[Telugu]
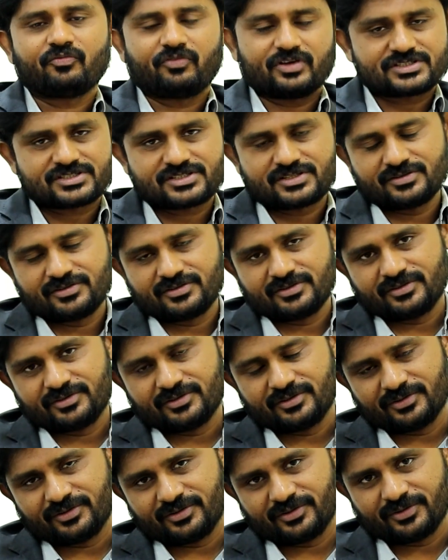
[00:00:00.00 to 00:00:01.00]
ఫస్ట్
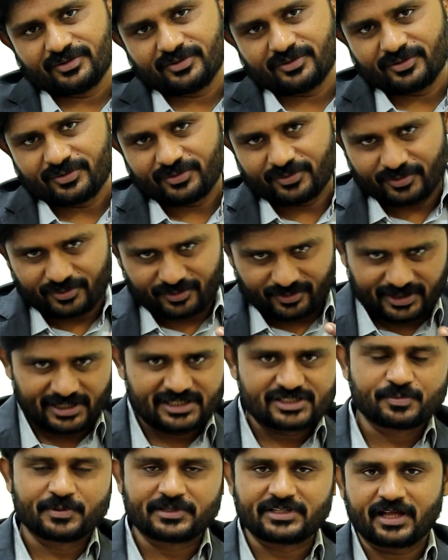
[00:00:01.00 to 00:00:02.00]

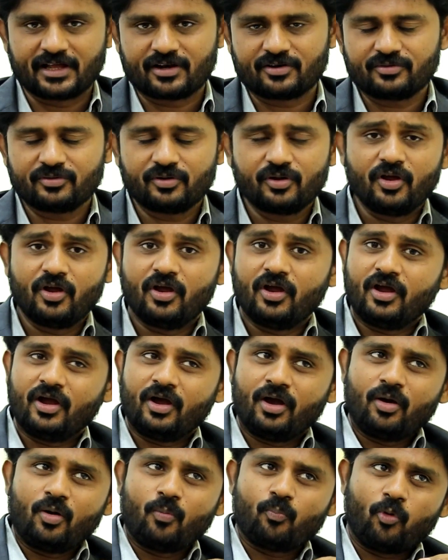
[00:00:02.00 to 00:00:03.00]
ఎలిజబెత్ గారు
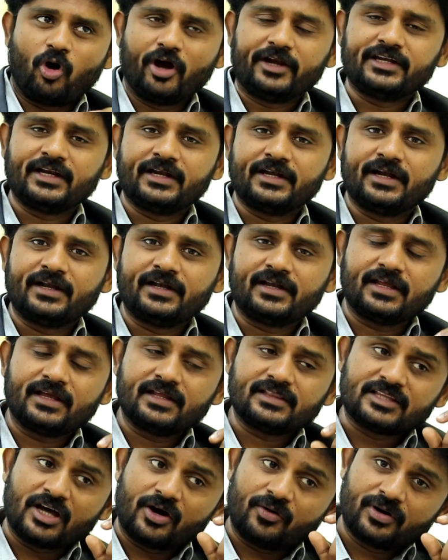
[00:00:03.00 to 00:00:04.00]
పాయింట్ ఏంటంటే
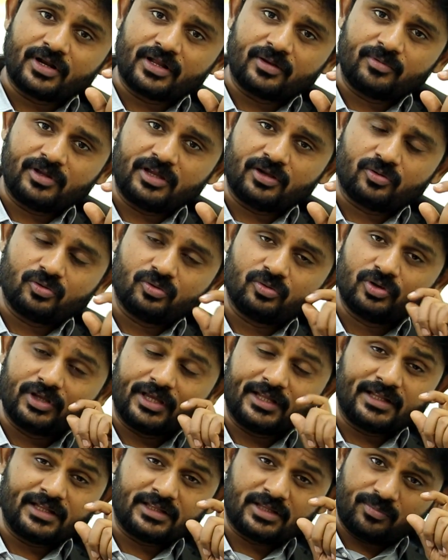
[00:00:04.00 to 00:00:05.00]
దవడ మీకు
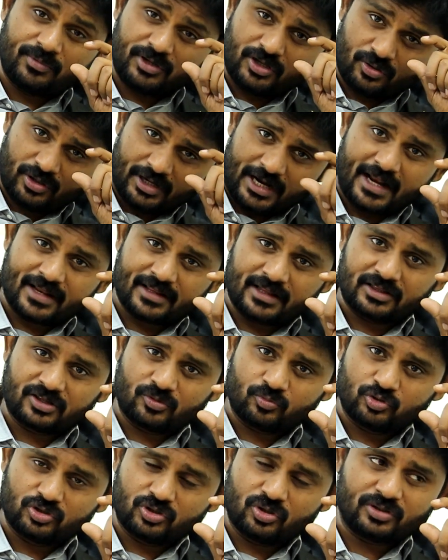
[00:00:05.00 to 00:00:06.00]
ఏదైతే మీకు
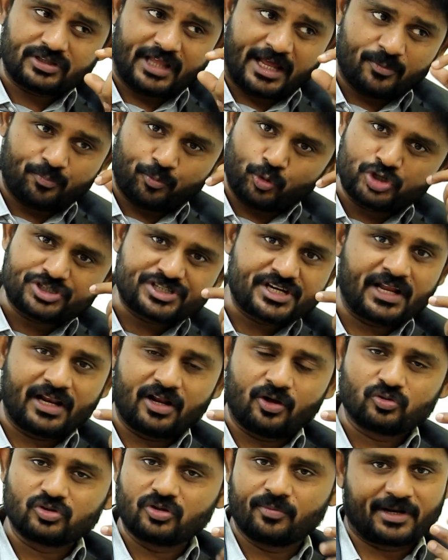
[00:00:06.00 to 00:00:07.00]
జ్ఞానదంతం ఉందో దాని పొజిషన్
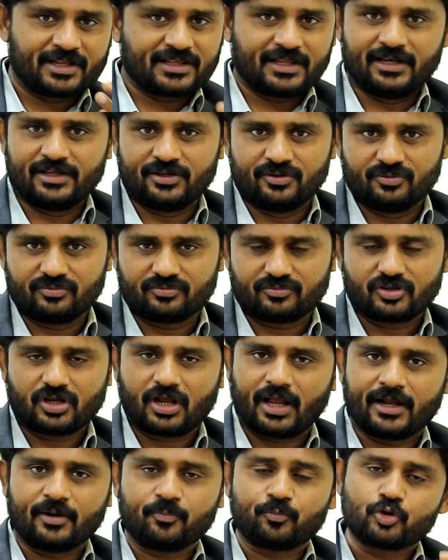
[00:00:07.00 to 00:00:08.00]
ఎలా ఉందో మనకు తెలియదు
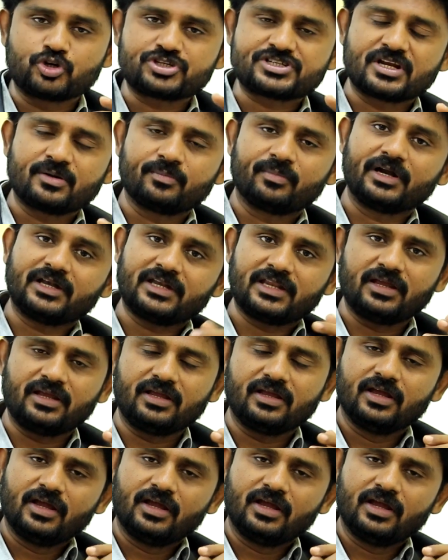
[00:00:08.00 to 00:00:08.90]
కానీ పొజిషన్ బట్టి